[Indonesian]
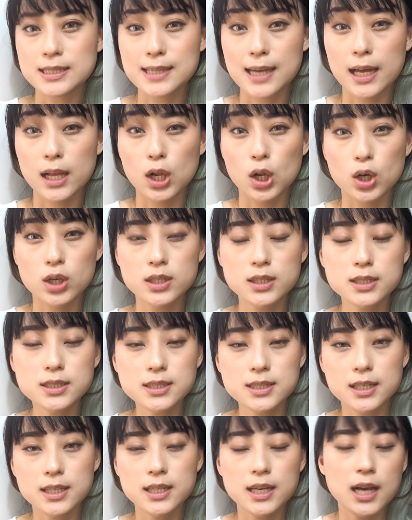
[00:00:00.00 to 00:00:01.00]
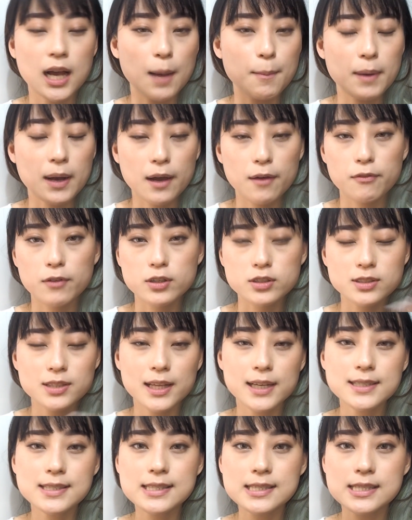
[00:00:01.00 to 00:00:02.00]
salon jadi nggak pakai false
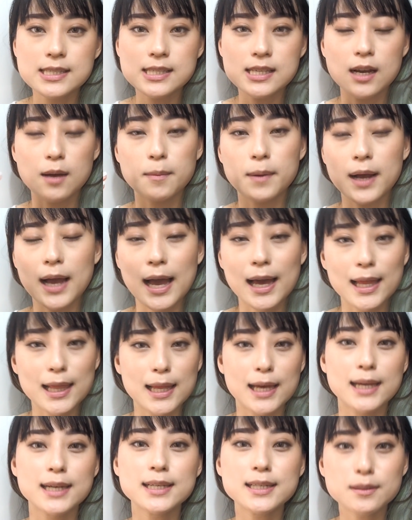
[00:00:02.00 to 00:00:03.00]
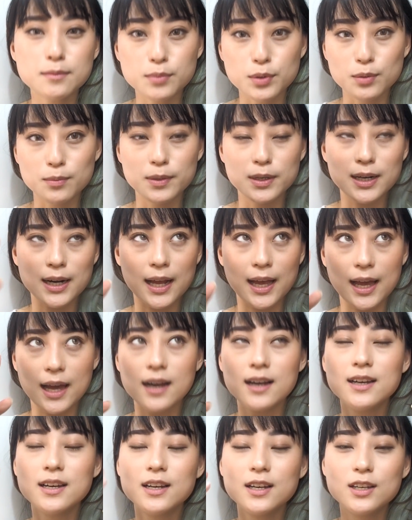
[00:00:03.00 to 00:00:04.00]
lashes nggak pakai eyeliner bener-bener
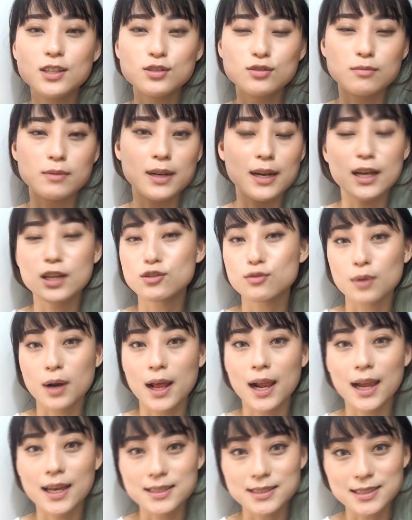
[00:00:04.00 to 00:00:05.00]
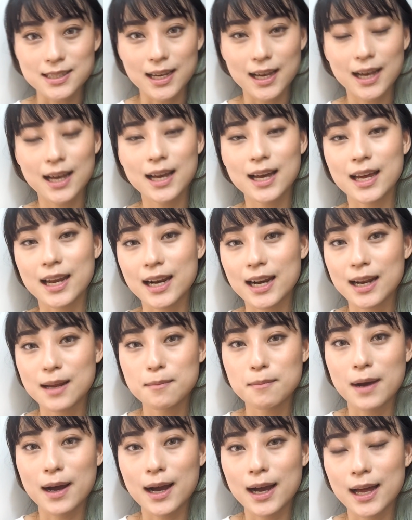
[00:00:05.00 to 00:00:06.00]
kayak cuma natural aja karena
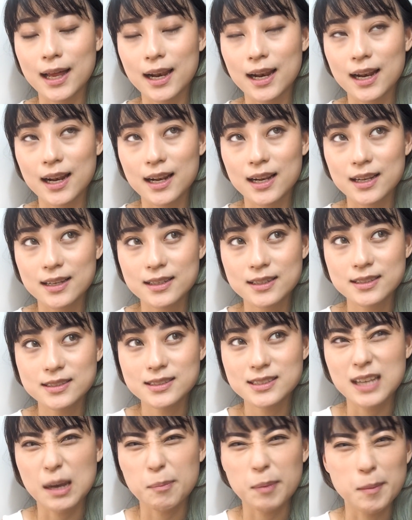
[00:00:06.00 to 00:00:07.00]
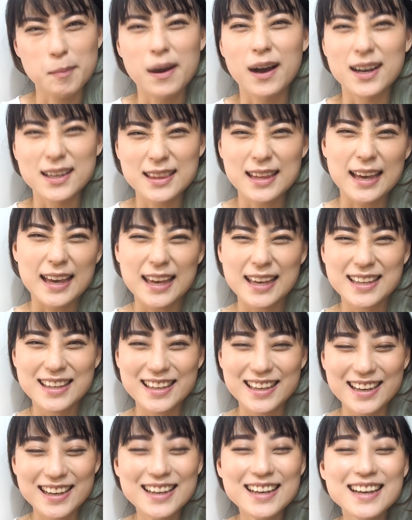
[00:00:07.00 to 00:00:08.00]
bakal capek banget
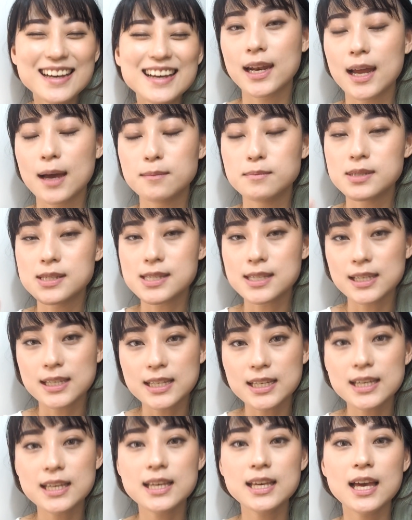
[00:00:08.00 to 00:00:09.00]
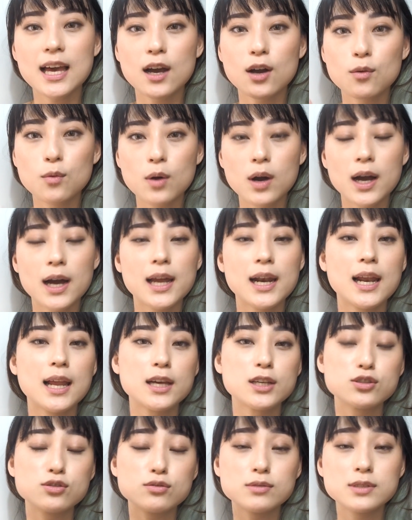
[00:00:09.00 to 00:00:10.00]
kayaknya abis ini aku akan
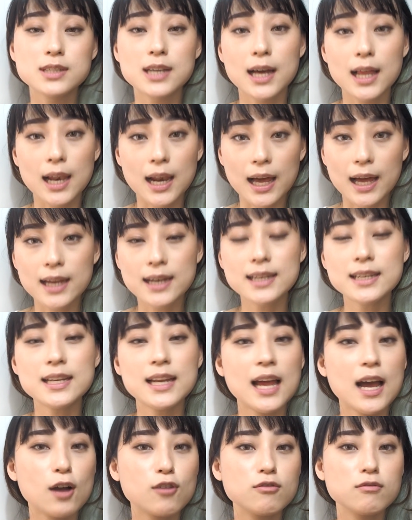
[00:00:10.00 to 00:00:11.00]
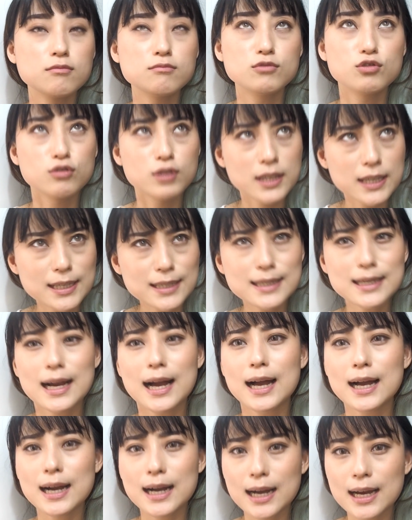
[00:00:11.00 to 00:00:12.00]
langsung jalan aku mungkin
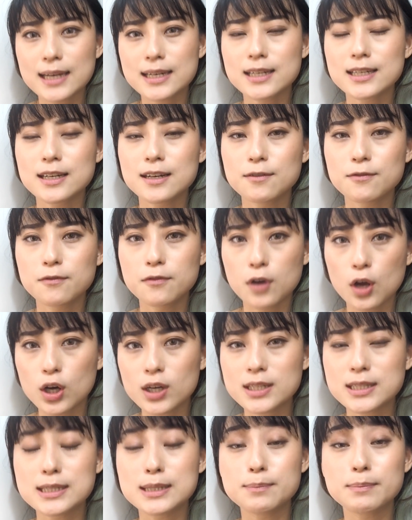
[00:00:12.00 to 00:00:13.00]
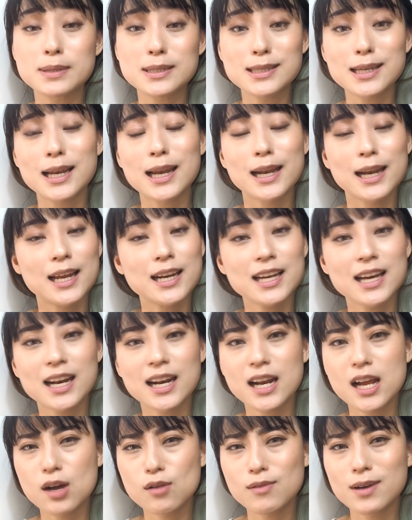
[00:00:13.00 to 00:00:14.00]
nggak akan ngevlog di perjalanan
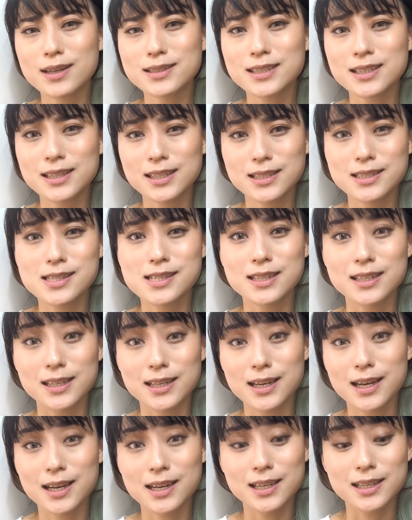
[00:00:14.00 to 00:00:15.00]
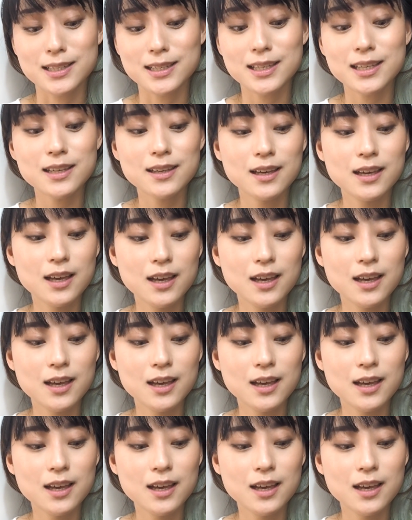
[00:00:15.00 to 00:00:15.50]
karena aku akan nyetir sendiri hari ini